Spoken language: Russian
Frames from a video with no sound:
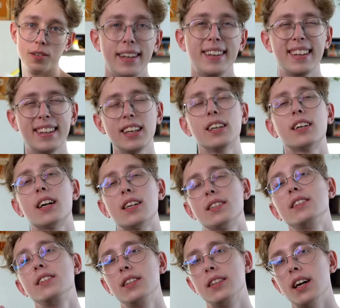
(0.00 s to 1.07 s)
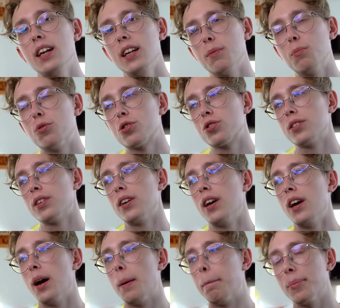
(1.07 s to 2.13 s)
И таких разных деталей можно
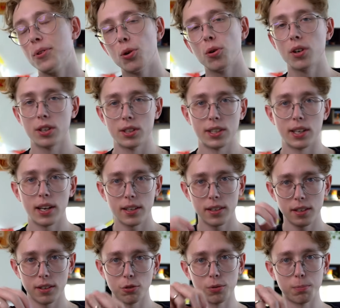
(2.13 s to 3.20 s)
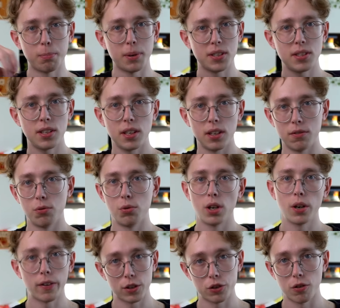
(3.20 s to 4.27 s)
много заранее вот посеять
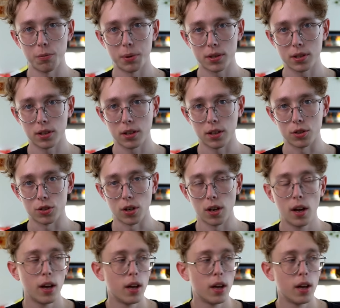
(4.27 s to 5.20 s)
внутри вашего персонажа.